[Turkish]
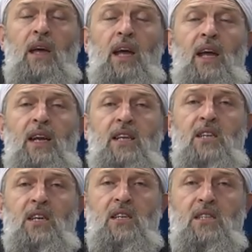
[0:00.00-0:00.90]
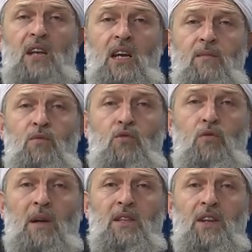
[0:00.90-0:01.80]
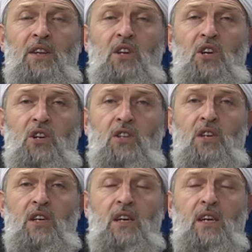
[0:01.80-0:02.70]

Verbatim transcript: 58 tane Müslümanların yaşadığı